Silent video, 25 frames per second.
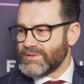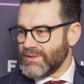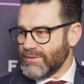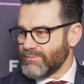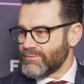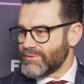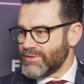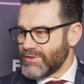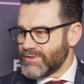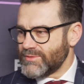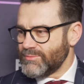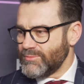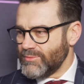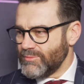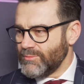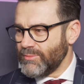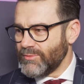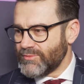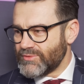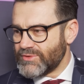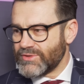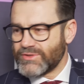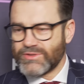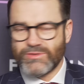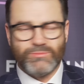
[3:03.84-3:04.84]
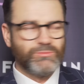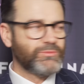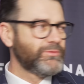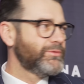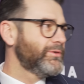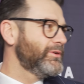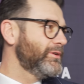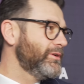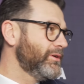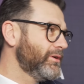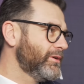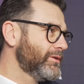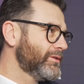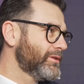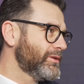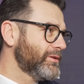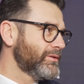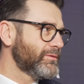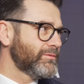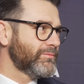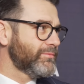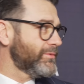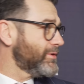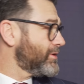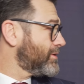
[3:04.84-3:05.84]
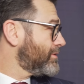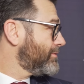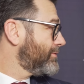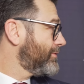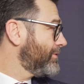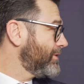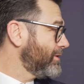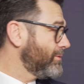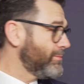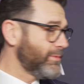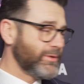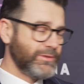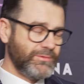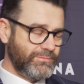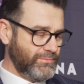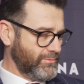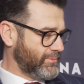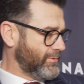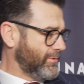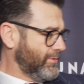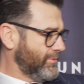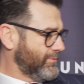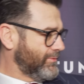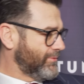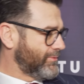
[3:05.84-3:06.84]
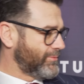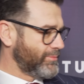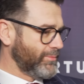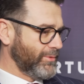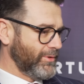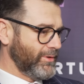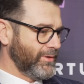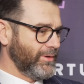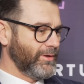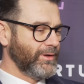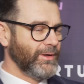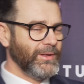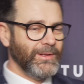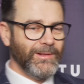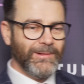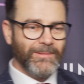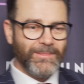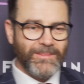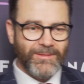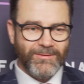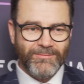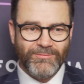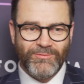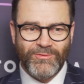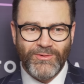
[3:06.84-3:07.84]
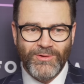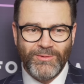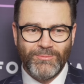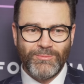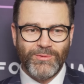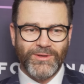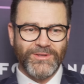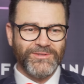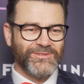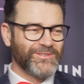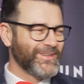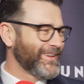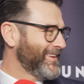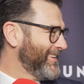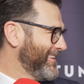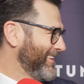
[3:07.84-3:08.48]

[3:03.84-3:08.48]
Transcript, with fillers: cały czas był, bo wszyscy mówili, o ten film będzie, Jezus Maria, ten film będzie,